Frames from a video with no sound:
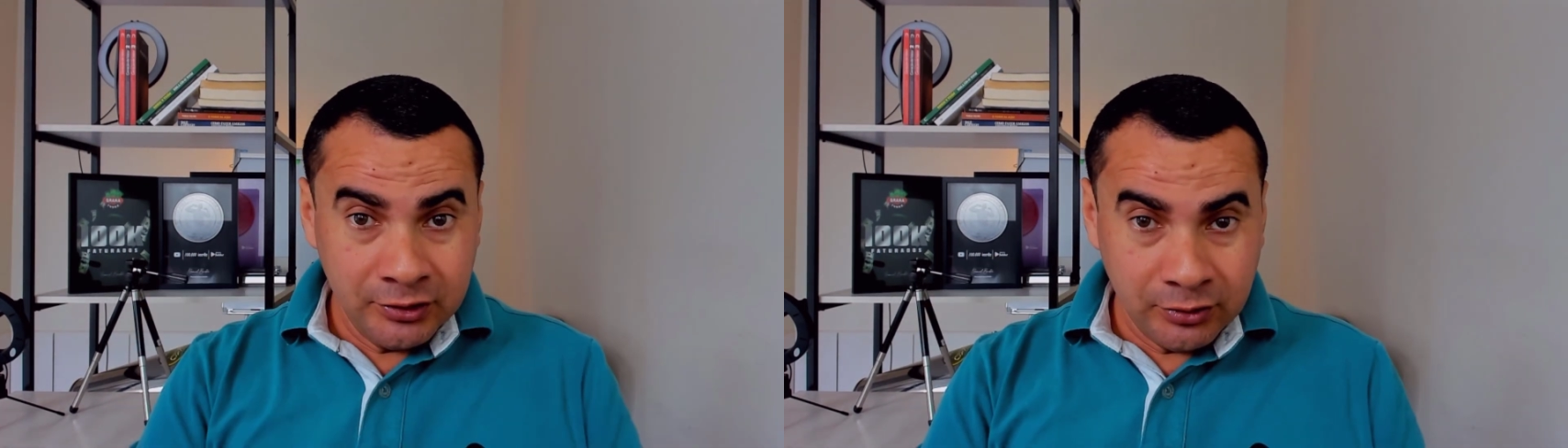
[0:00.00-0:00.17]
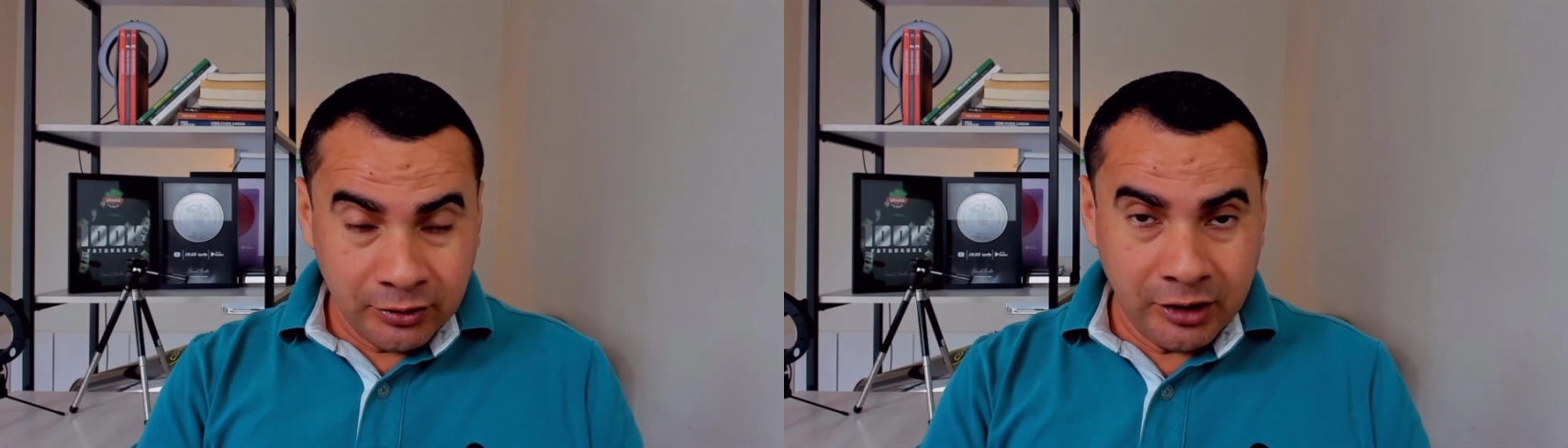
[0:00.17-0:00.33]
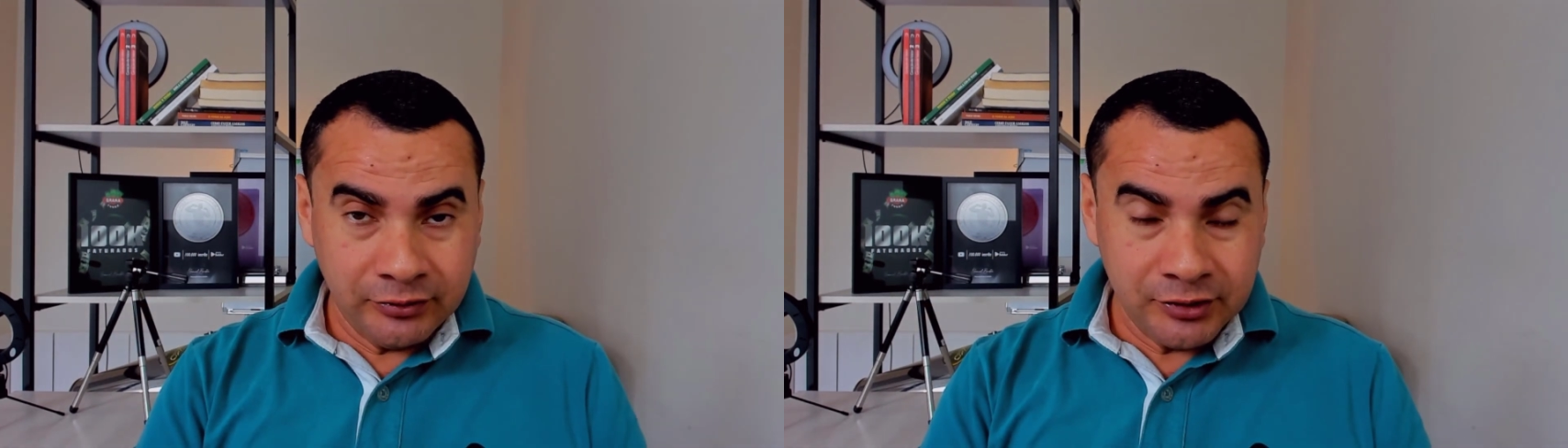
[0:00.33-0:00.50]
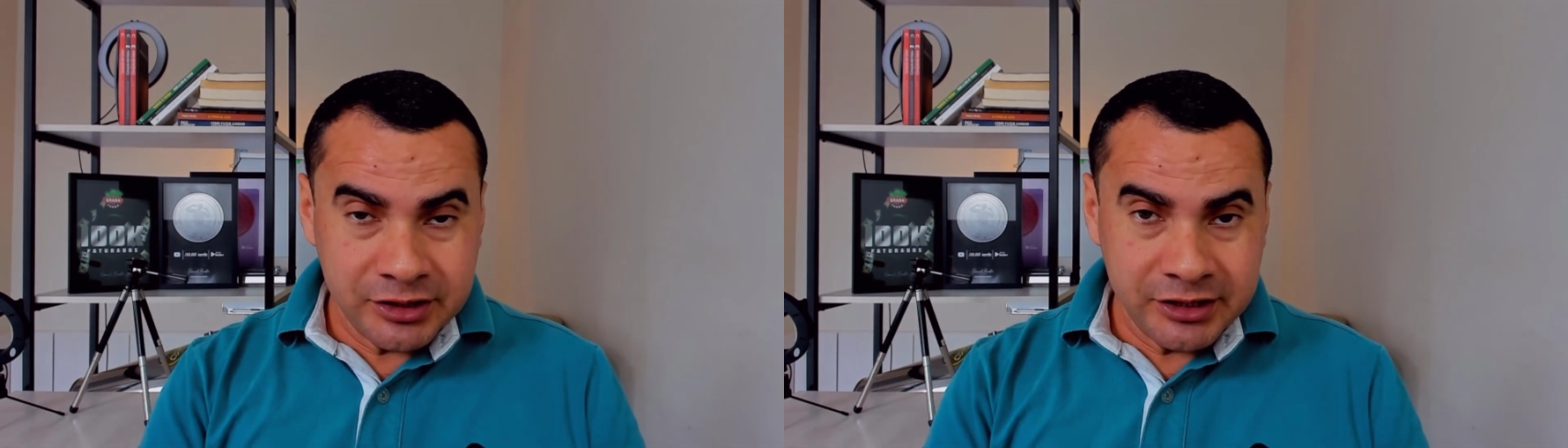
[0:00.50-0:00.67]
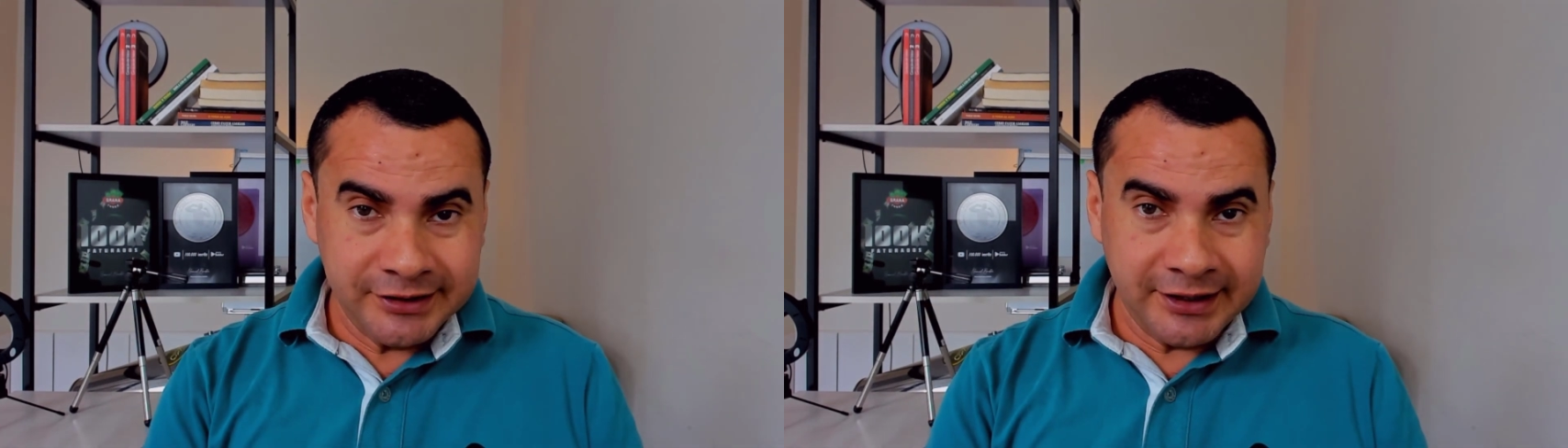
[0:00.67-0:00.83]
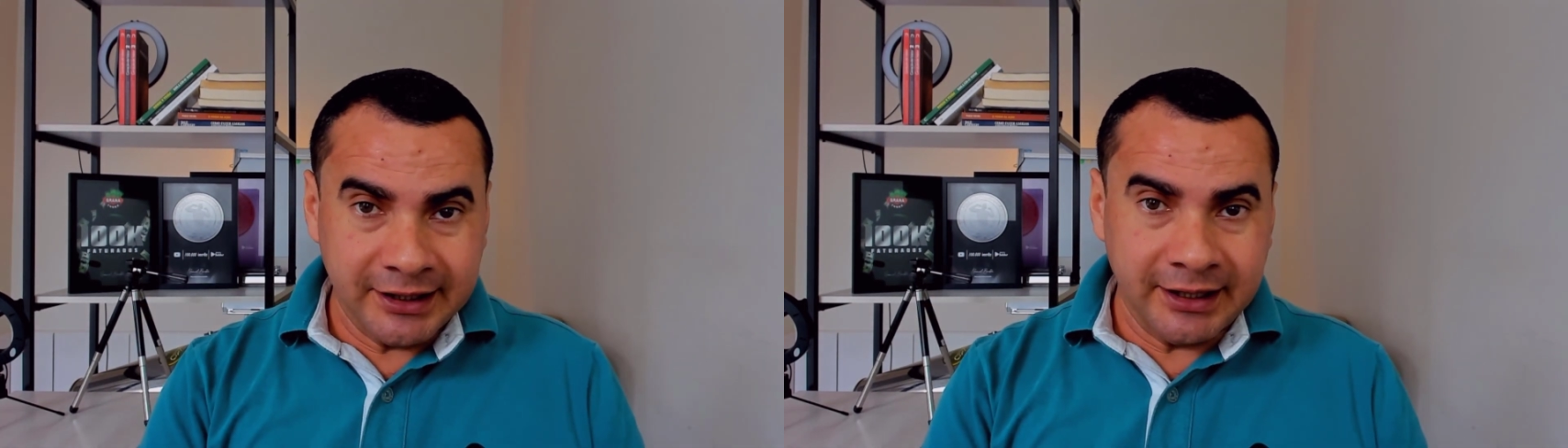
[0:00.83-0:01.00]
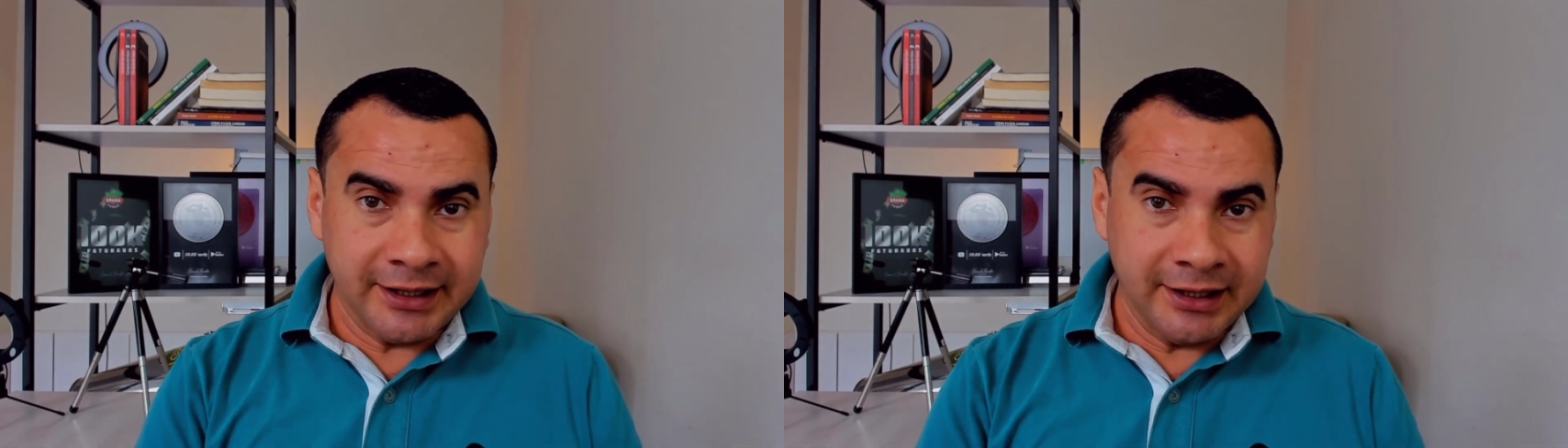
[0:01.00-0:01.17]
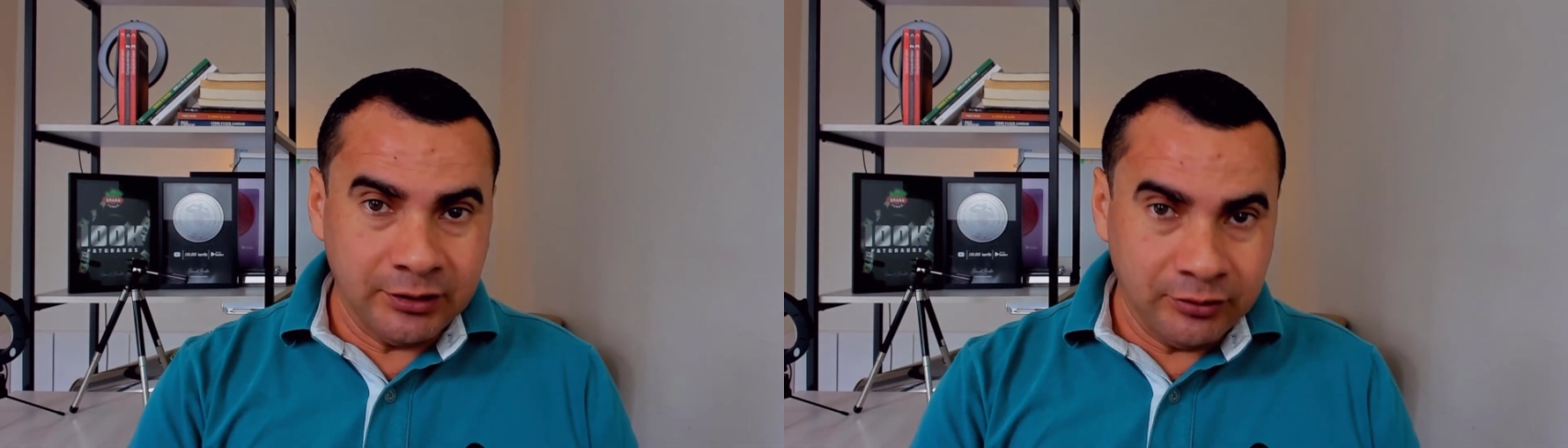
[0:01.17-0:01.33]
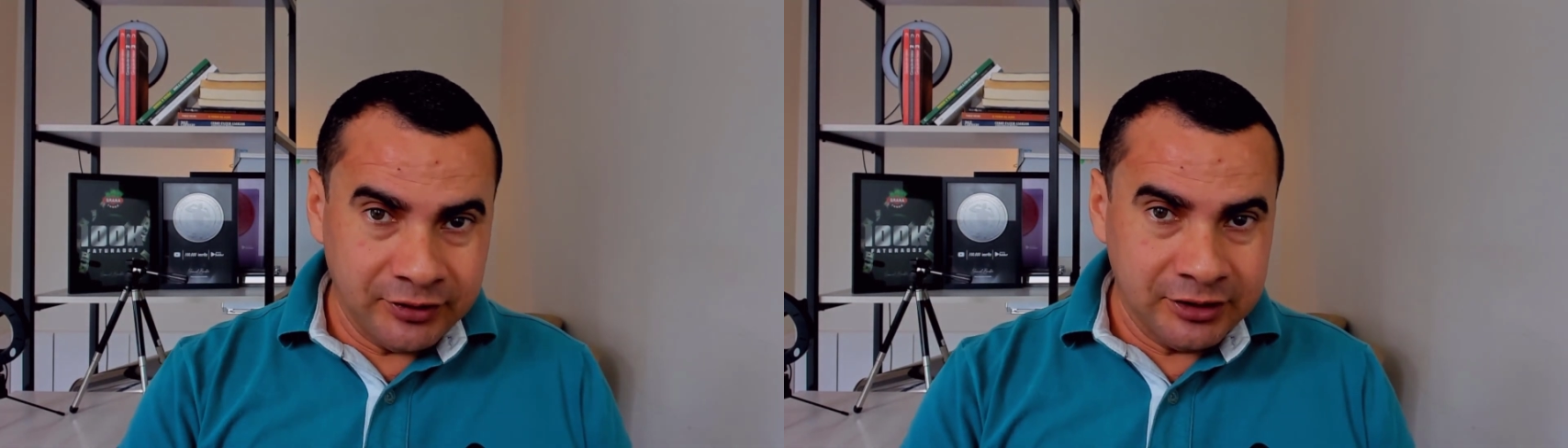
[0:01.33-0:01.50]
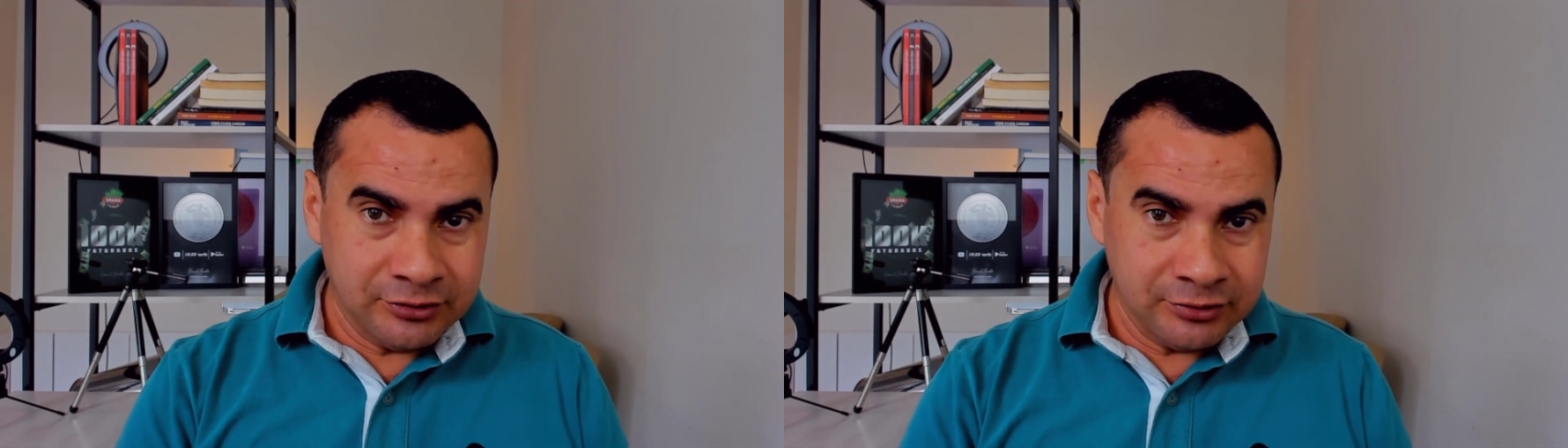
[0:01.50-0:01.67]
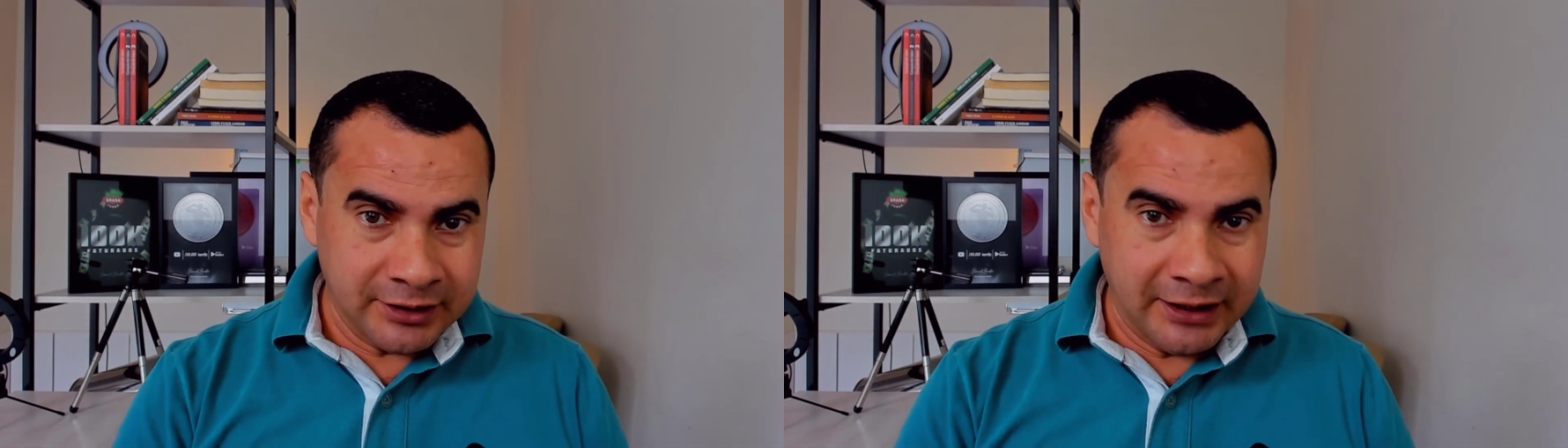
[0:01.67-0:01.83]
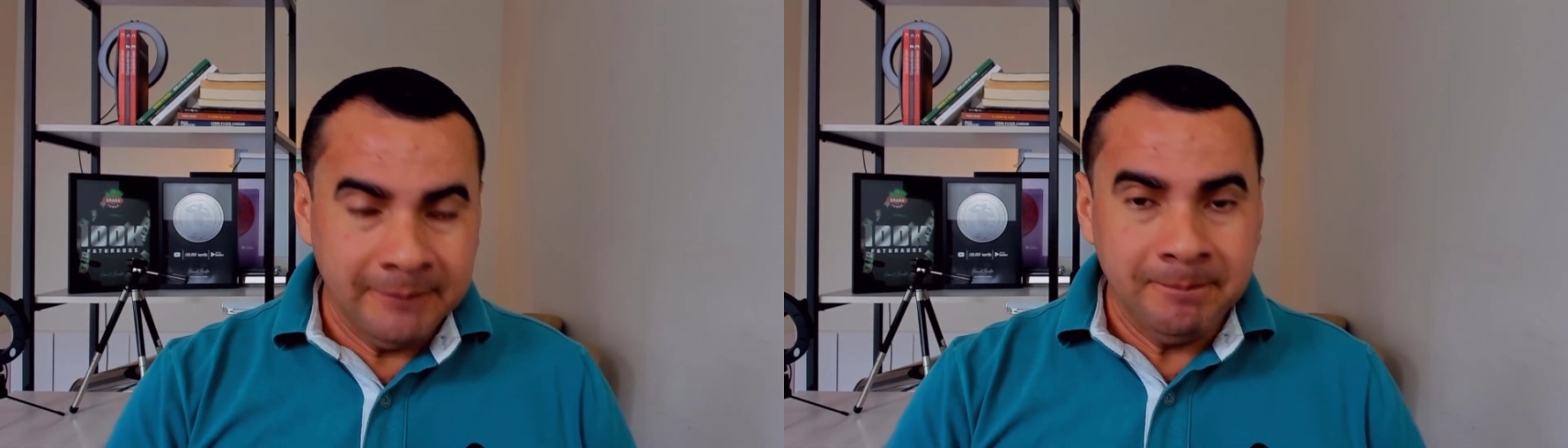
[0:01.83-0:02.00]
o que eu vou te entregar aqui no vídeo,
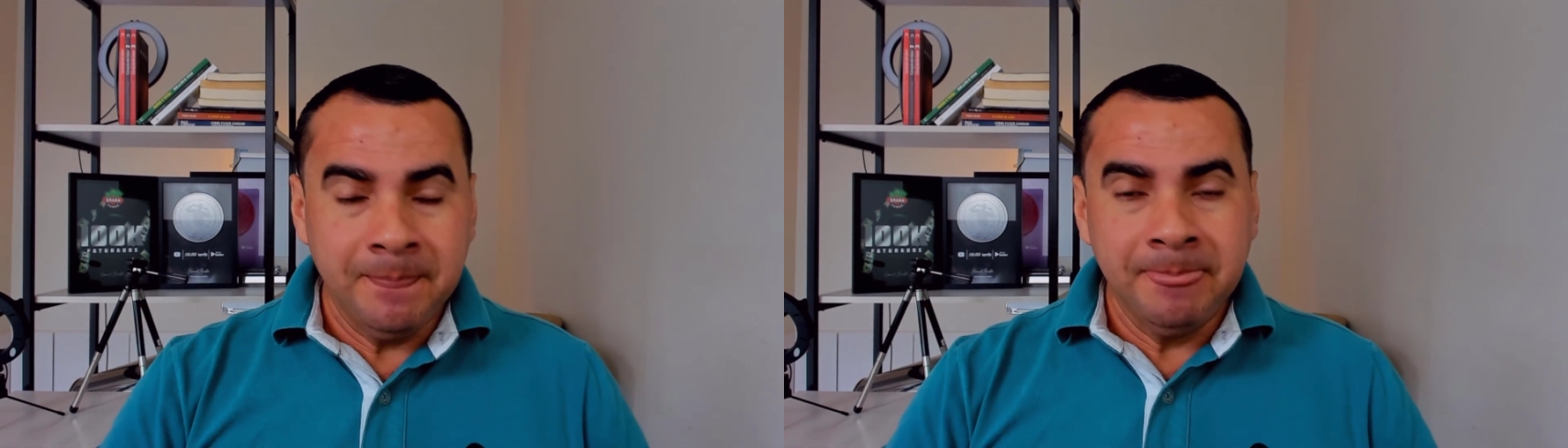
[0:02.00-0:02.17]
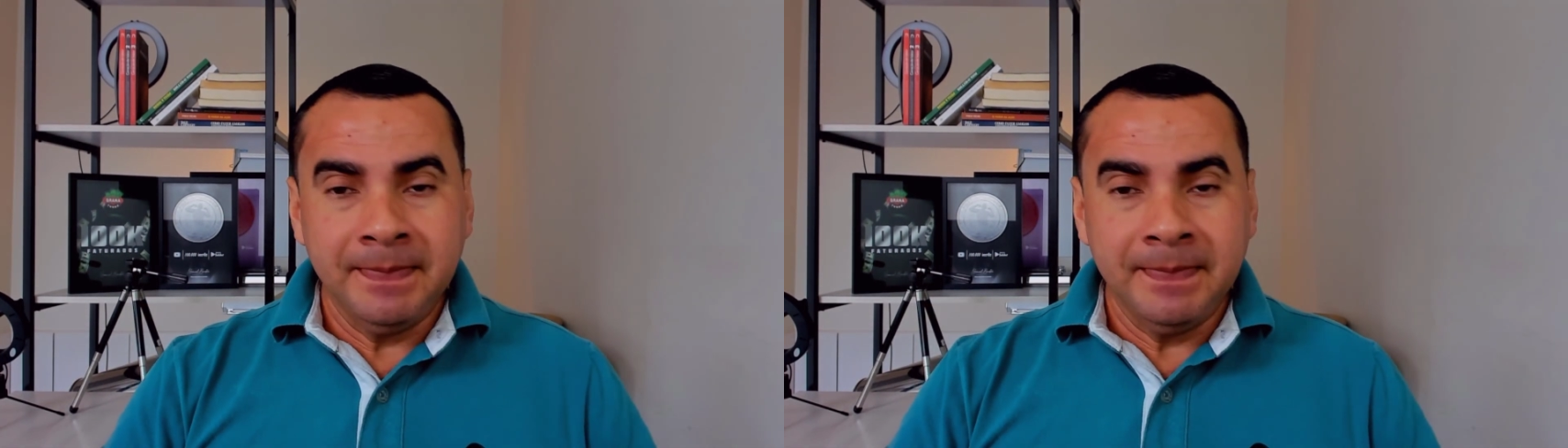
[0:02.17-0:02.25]
tá?